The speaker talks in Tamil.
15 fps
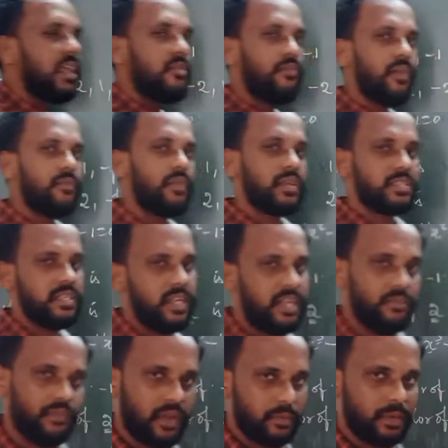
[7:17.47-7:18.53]
எஃப் ஆஃப்
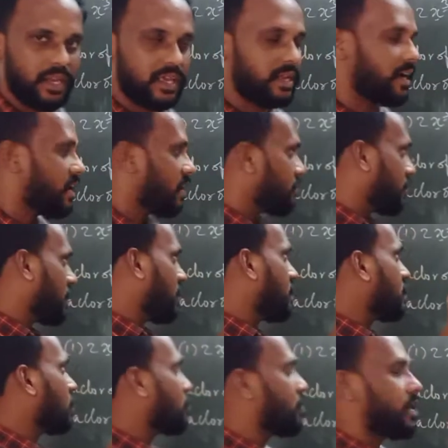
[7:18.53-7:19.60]
டிஃபைன் பண்ணிக்கிறேன் நம்மகிட்ட
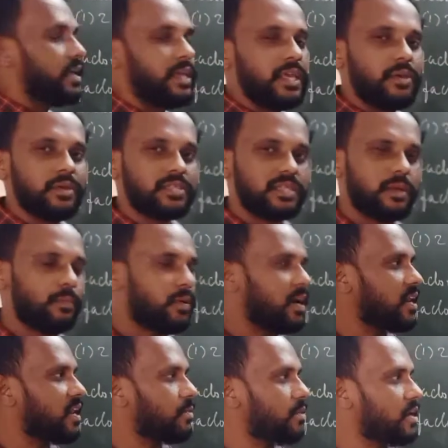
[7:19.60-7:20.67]
இருக்கக்கூடிய ஈக்குவேஷனை
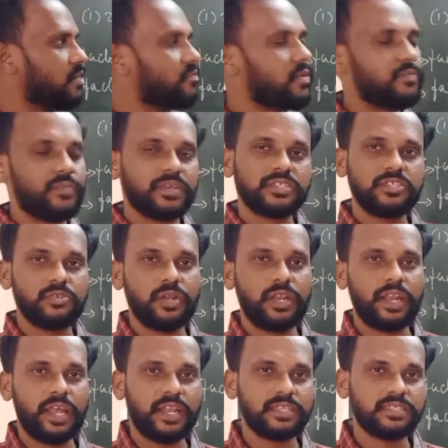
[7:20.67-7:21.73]
பாலினாமியல் எஃப் ஆஃப் சொல்லி
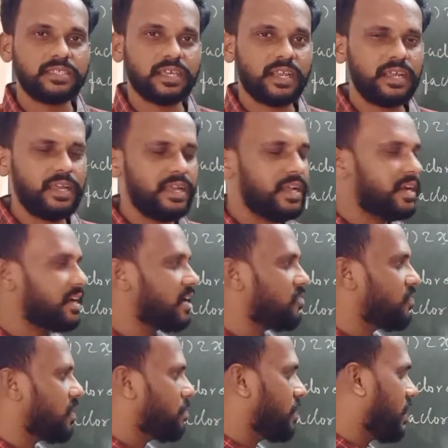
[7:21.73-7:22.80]
நான் என்ன செஞ்சுக்கிறேன்
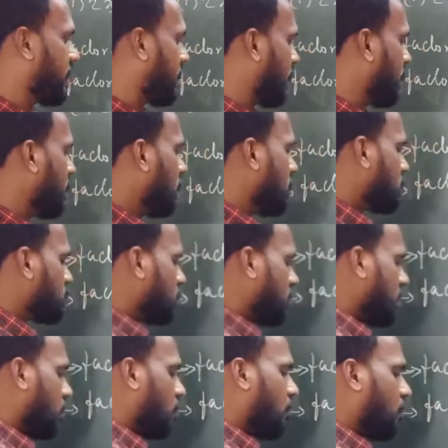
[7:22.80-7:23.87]
டிஃபைன் பண்ணிக்கிறேன் ஸோ
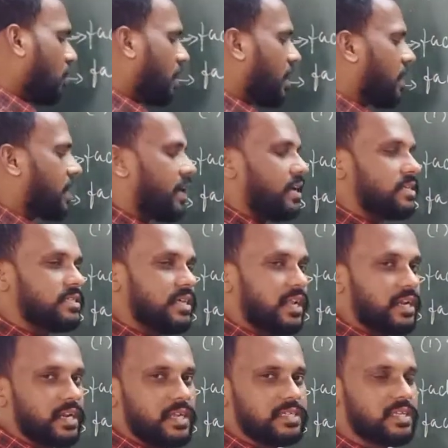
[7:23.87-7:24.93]
இதில் ஒவ்வொன்றா நான் என்ன
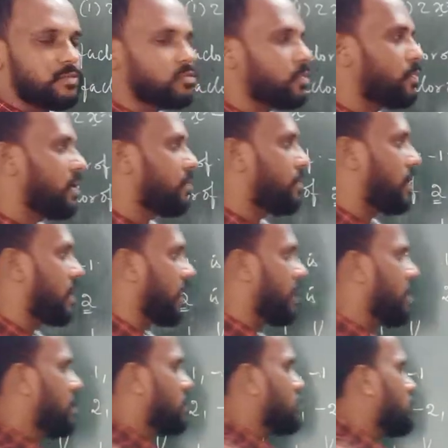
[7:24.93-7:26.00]
செய்கிறேங்கிறத சப்ஸ்டியூட் பண்ணி பார்க்கேன்
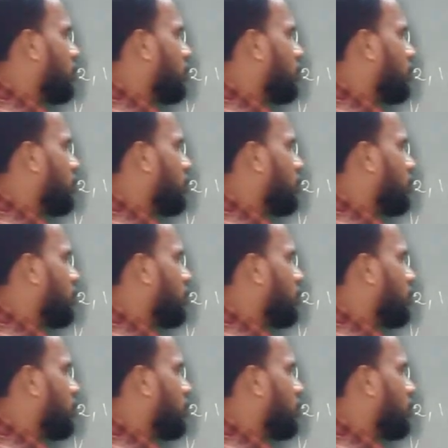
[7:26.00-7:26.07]
ஸோ